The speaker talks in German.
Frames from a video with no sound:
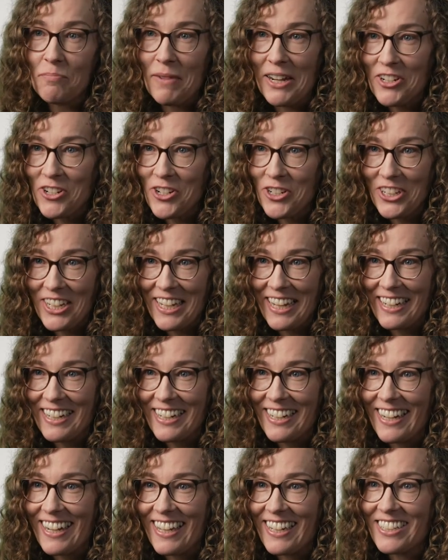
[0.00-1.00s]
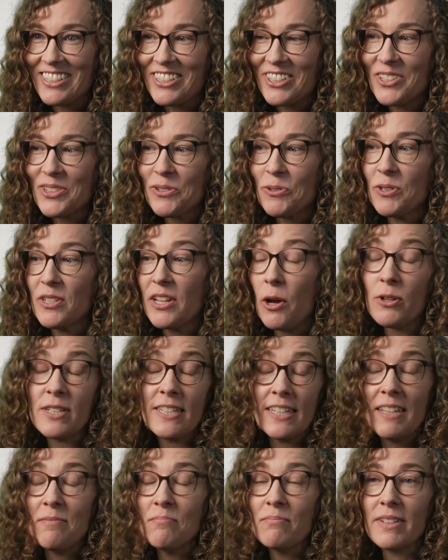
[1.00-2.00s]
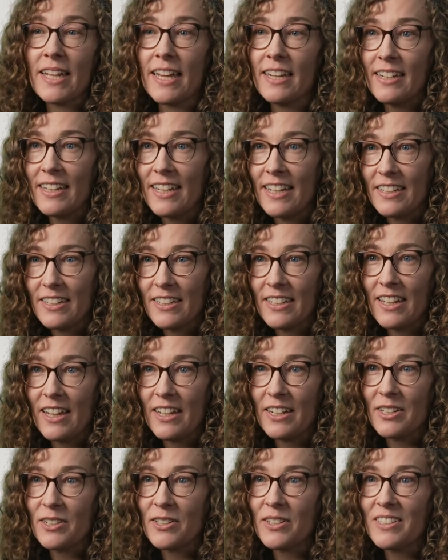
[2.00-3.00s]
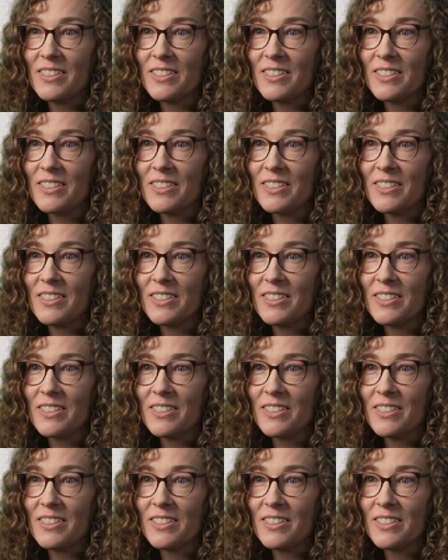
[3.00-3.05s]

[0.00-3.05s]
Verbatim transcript: Menschen kennenlernt und auch Themen kennenlernen kann.